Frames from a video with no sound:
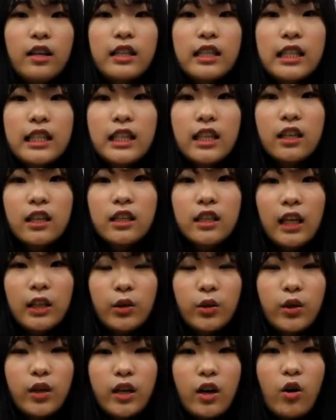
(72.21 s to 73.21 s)
시장을
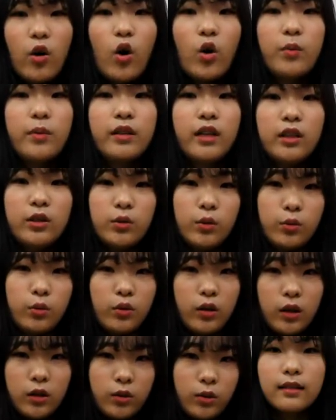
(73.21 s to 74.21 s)
나서기가 겁이 날
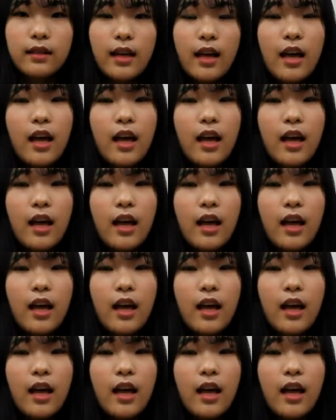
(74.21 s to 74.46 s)
정도라죠.